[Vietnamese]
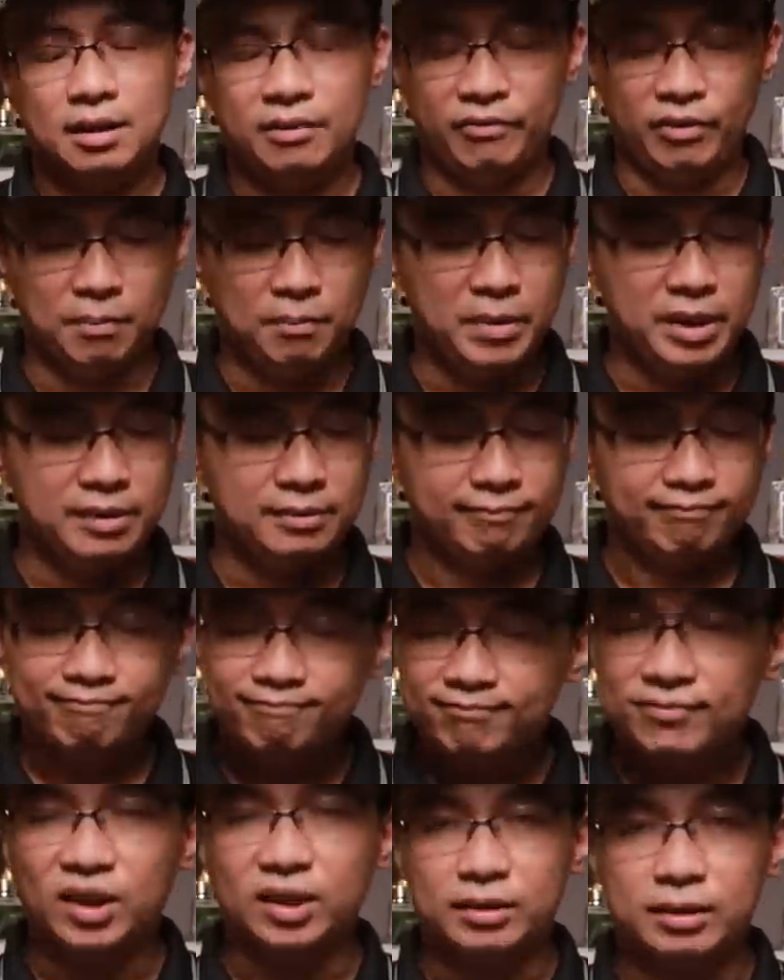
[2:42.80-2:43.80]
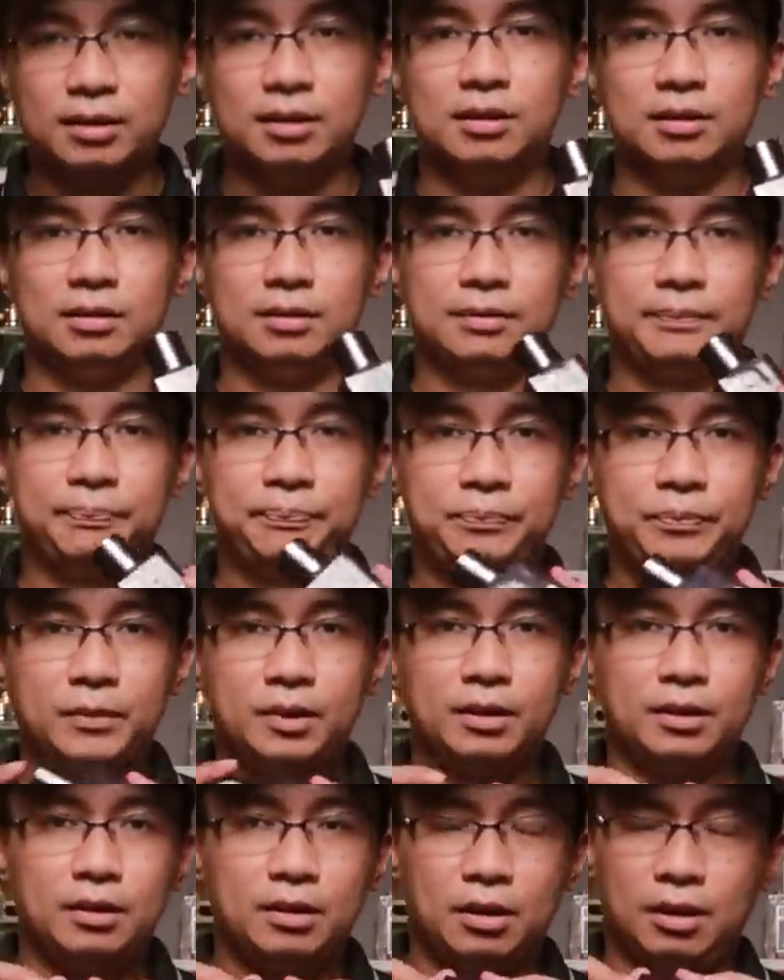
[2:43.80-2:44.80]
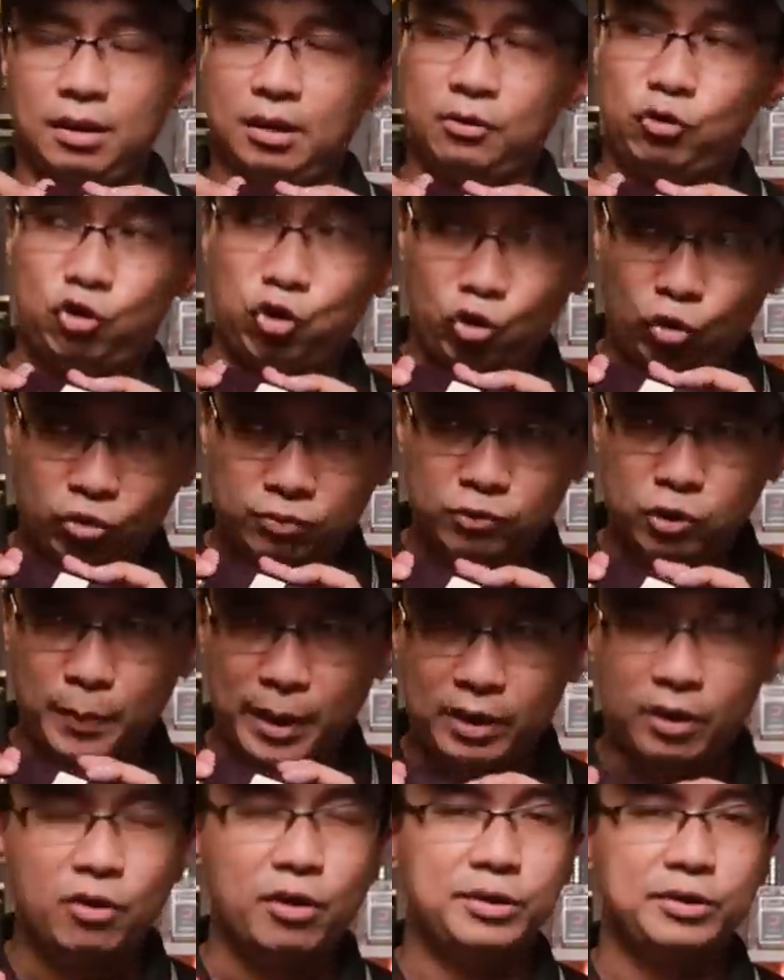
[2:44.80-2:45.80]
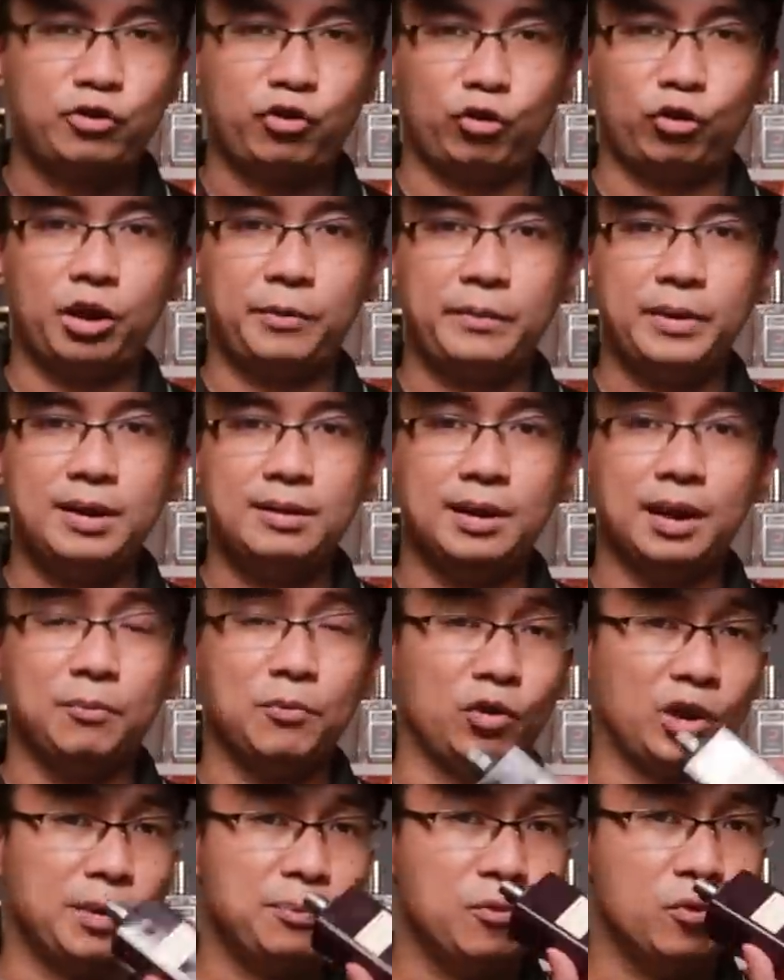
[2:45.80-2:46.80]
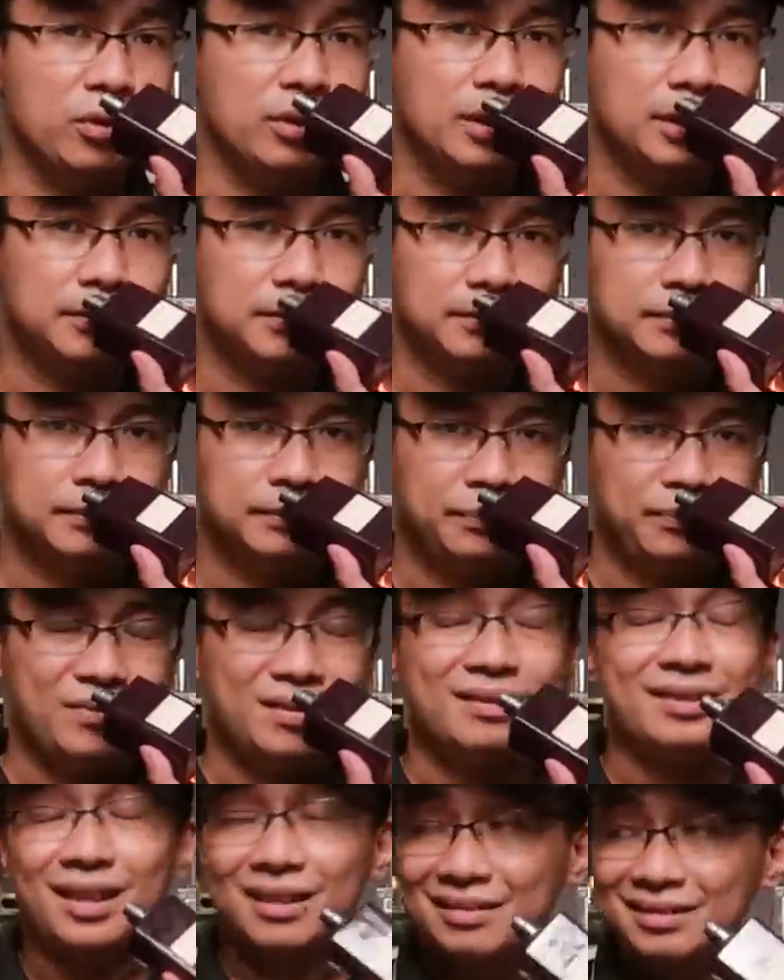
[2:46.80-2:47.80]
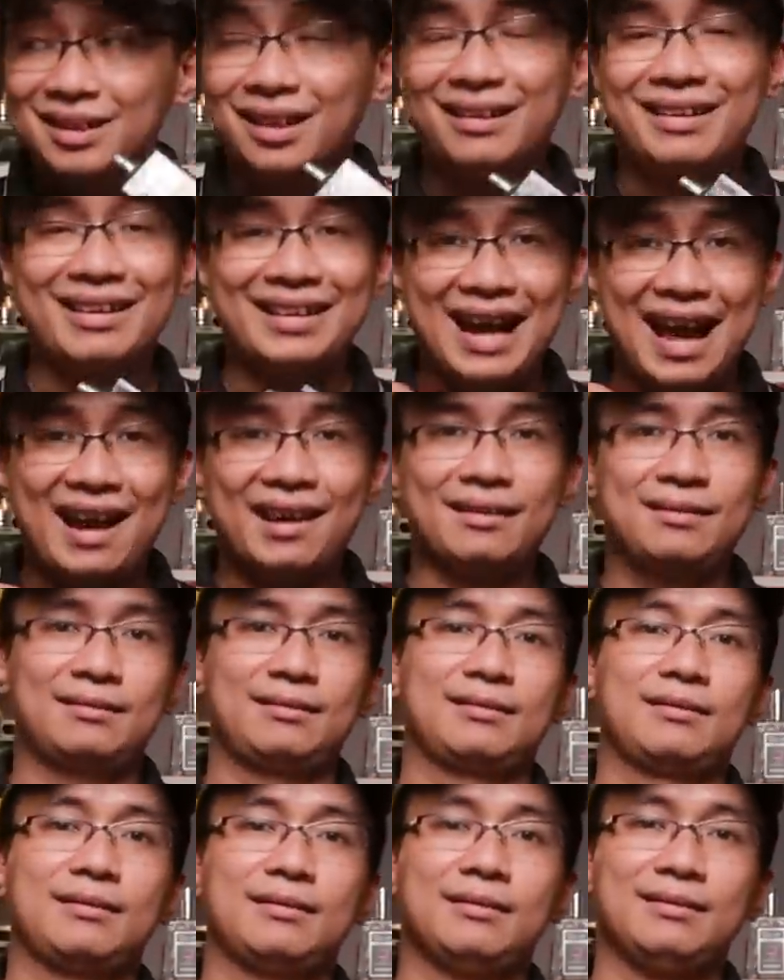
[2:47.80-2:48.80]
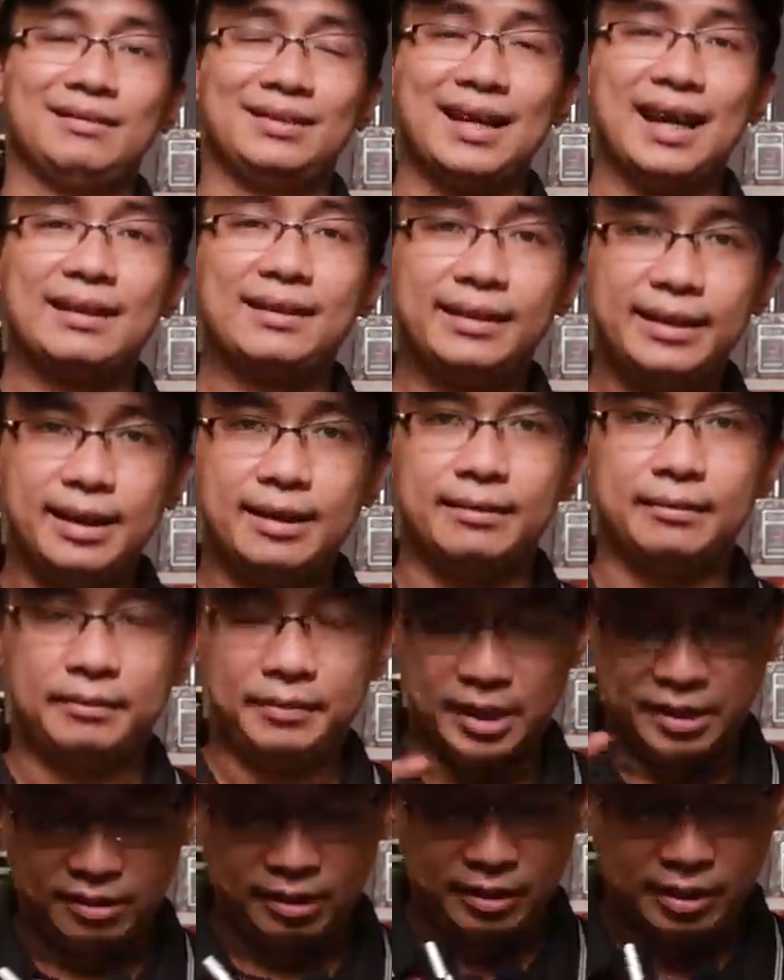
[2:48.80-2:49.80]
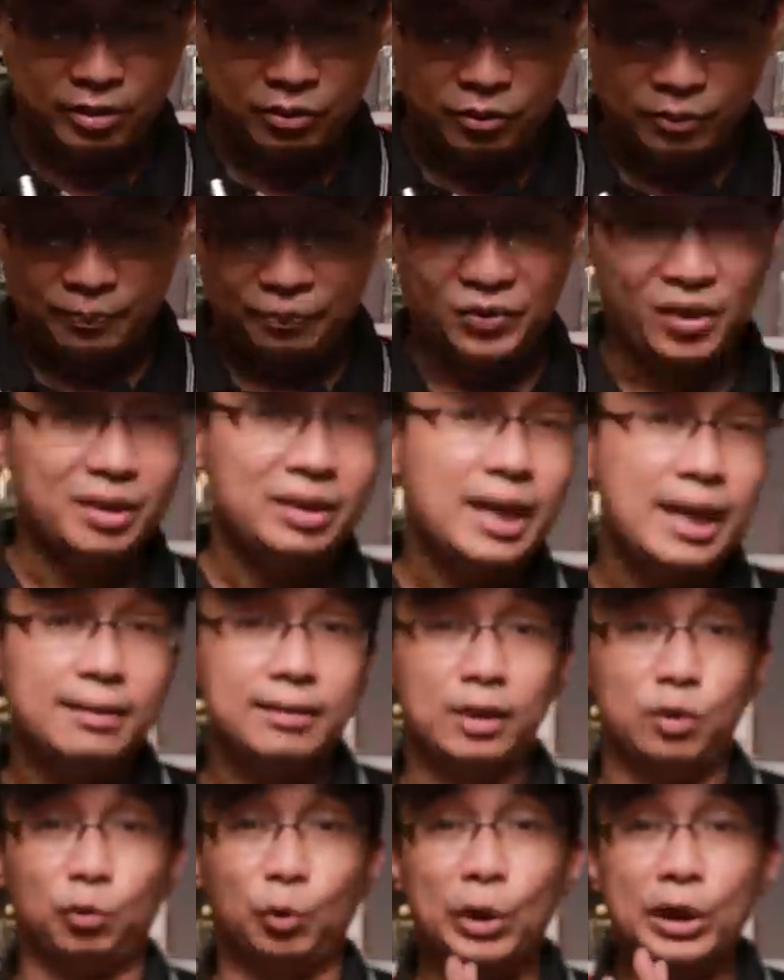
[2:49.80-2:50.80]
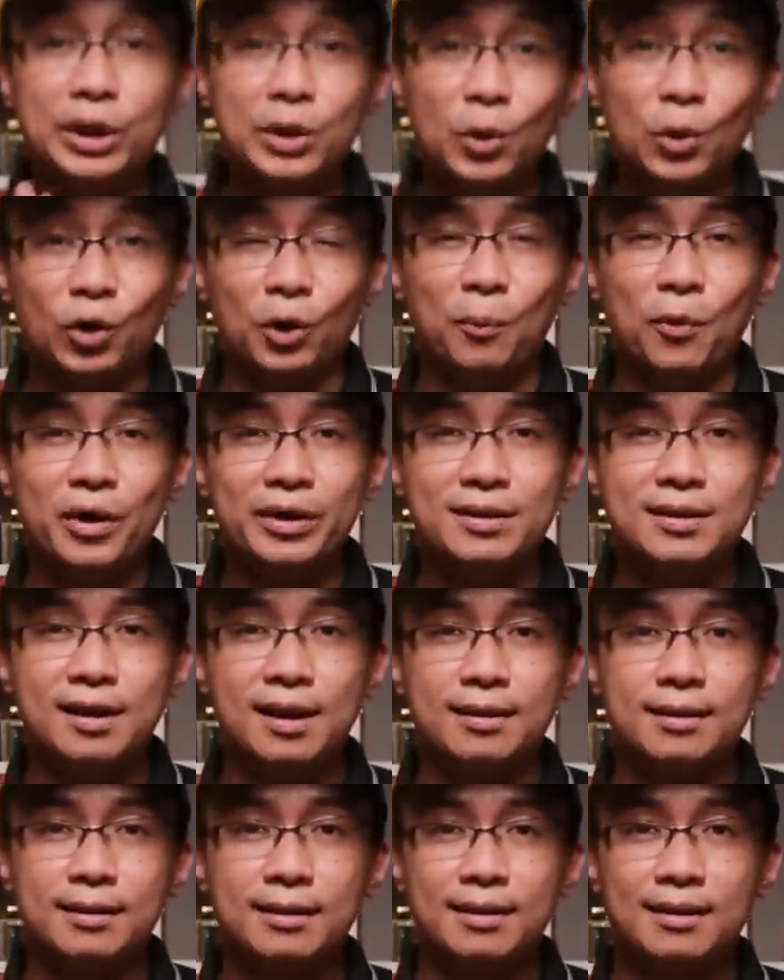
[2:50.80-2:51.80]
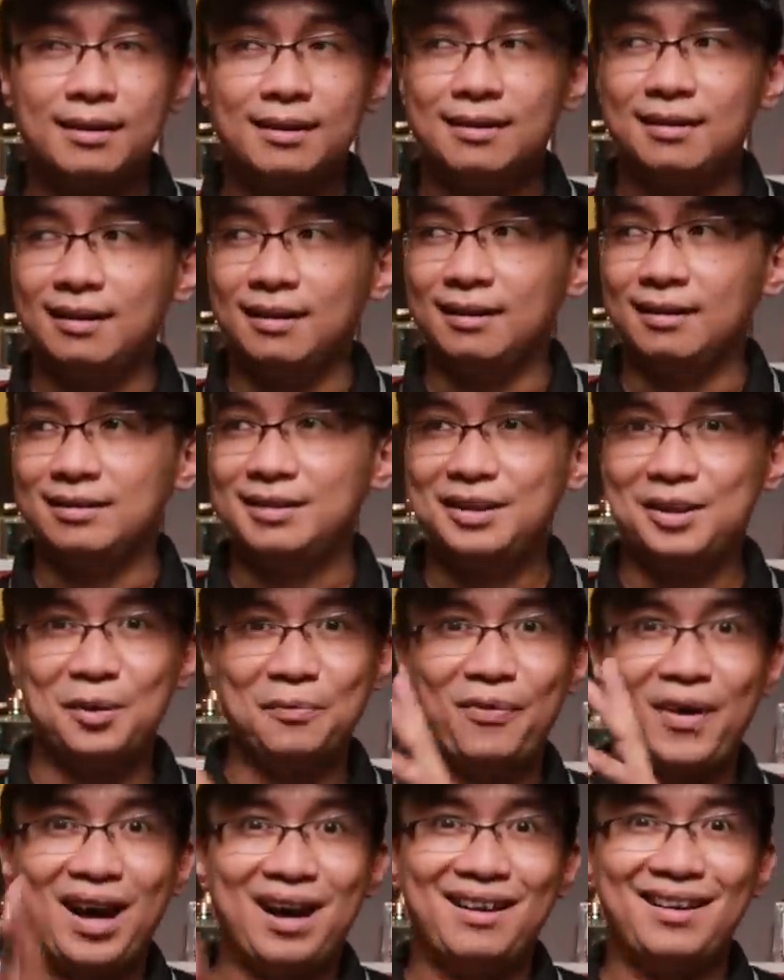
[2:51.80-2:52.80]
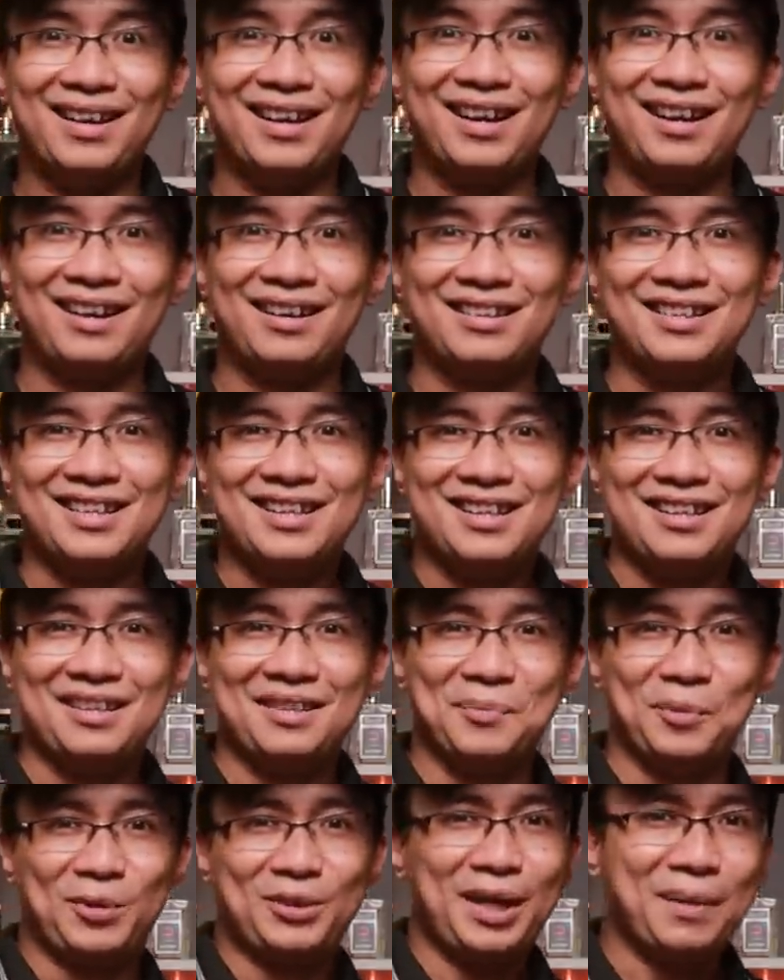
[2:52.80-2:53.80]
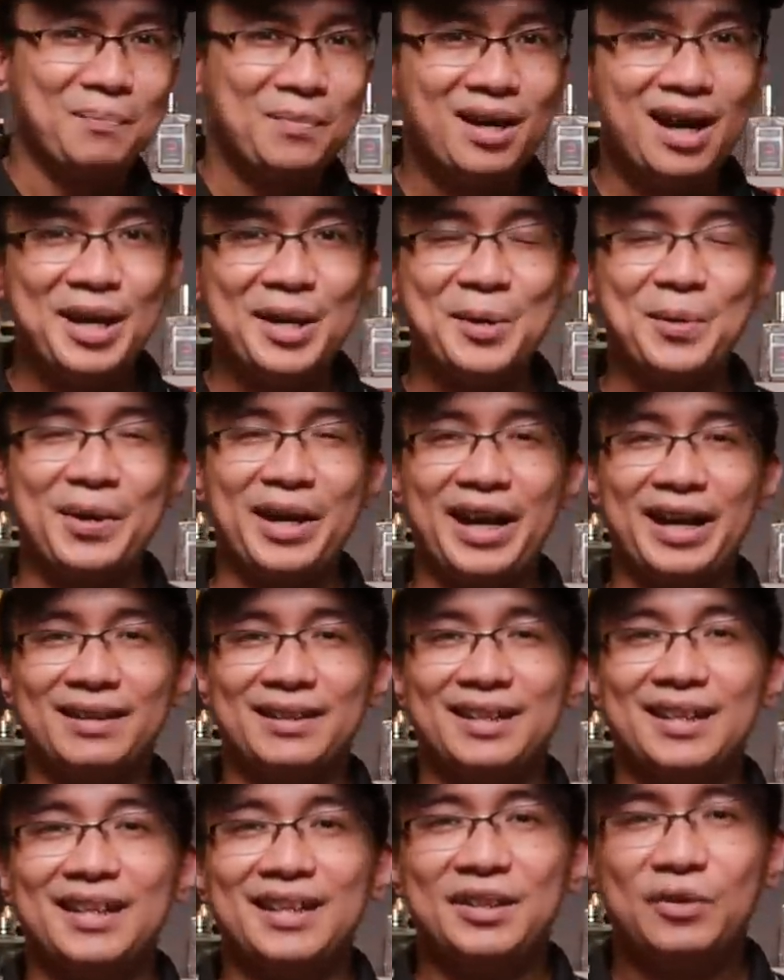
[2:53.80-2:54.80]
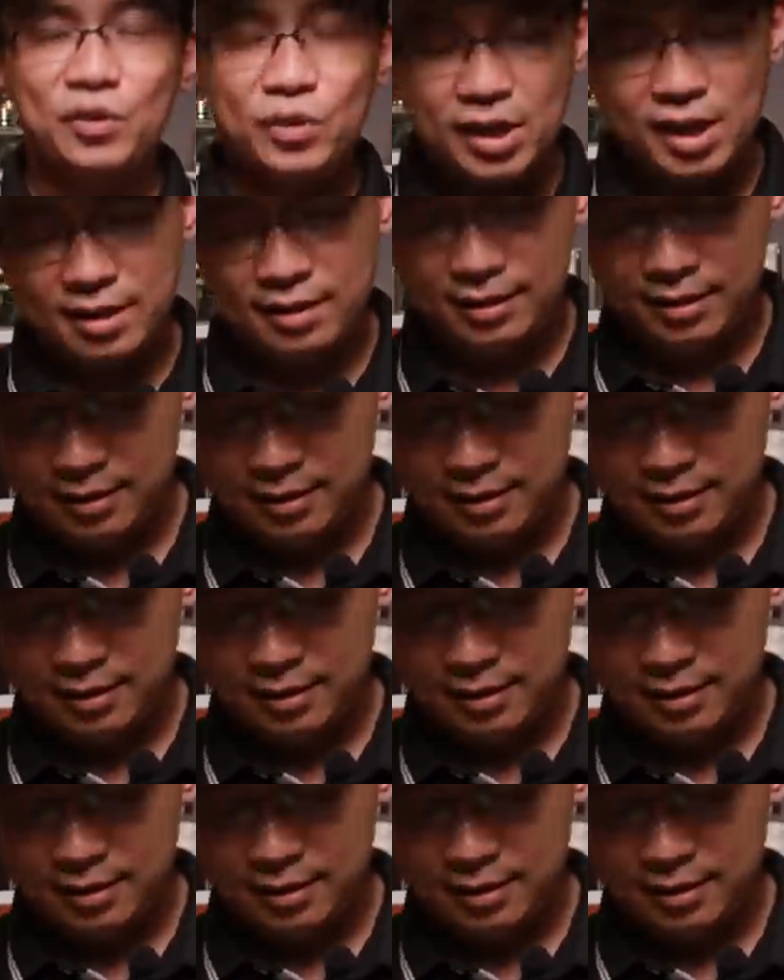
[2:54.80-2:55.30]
và mình thực sự uh, Tobacco and Son là một cái mùi hương rất rất đáng giá tiền để sở hữu tất nhiên thì tùy gu của mỗi người à, chứ không phải là 100 người đều khen tuy nhiên